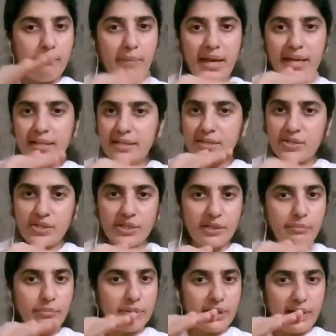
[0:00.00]
मैं
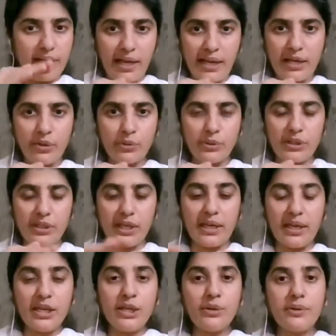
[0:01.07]
डिस्टर्ब नहीं होती
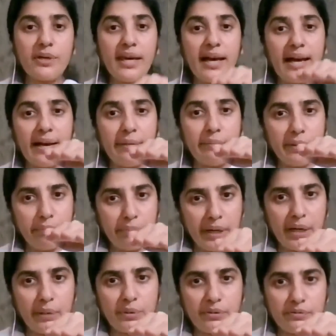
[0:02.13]
क्योंकि आई एम अ
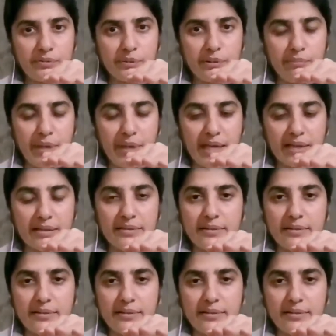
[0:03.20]
पावरफुल बींग